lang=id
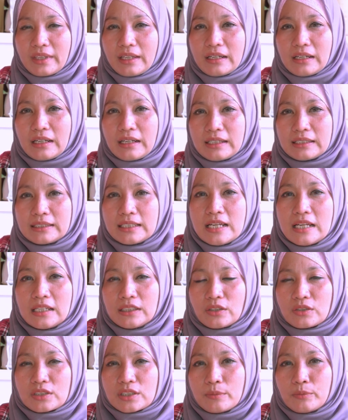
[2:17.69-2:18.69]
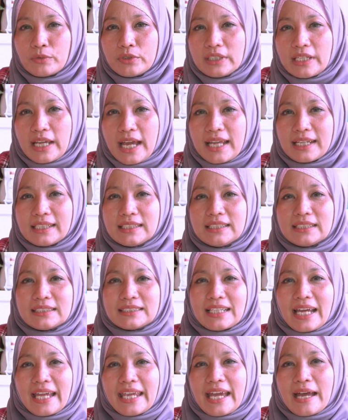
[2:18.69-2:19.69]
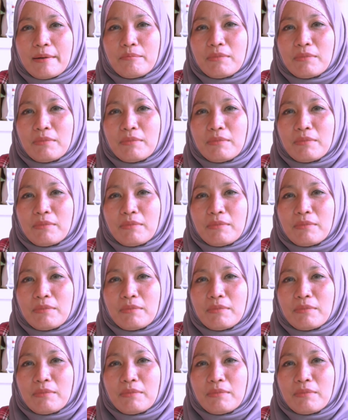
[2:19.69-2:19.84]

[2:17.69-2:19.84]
Nah, terus kemudian saya